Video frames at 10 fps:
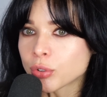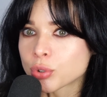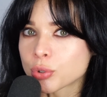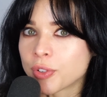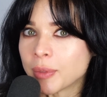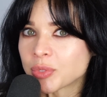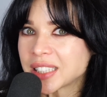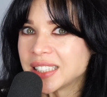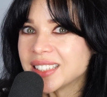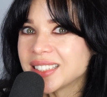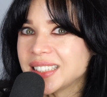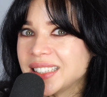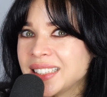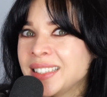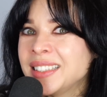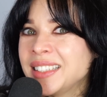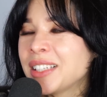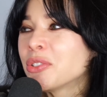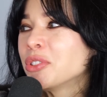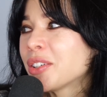odczuwam taki i
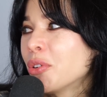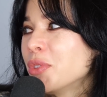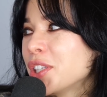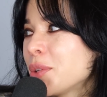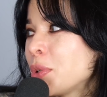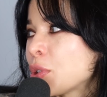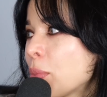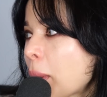niech oni tego o mnie nie piszą,